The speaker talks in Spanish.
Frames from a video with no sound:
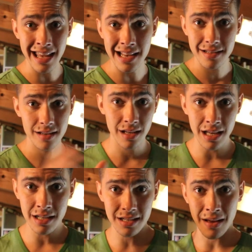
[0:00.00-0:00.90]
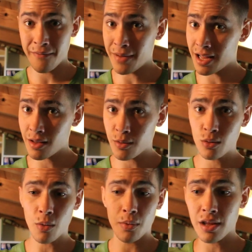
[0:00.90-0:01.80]
10, 15, 20
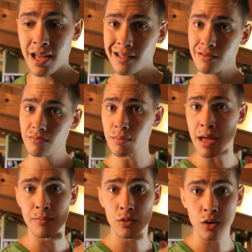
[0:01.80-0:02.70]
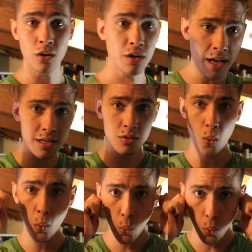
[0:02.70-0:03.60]
minutos por día, ven, todos los días,
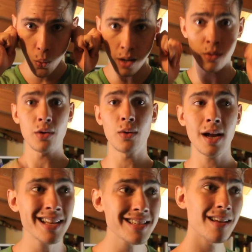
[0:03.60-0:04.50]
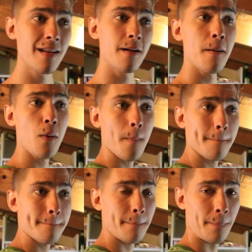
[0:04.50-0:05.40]
auriculares,
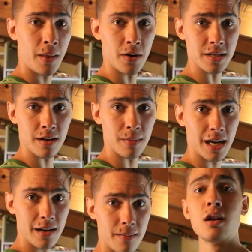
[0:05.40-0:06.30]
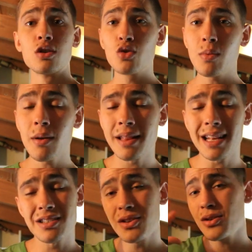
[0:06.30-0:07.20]
te vas a caminar.
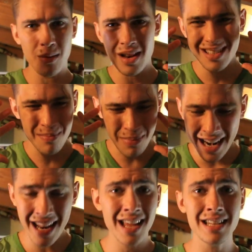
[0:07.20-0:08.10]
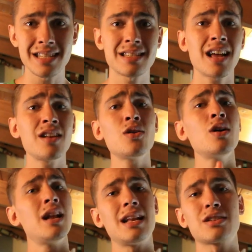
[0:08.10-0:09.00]
Suplementación, no es para nada
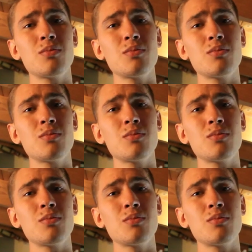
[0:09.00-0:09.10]
necesario la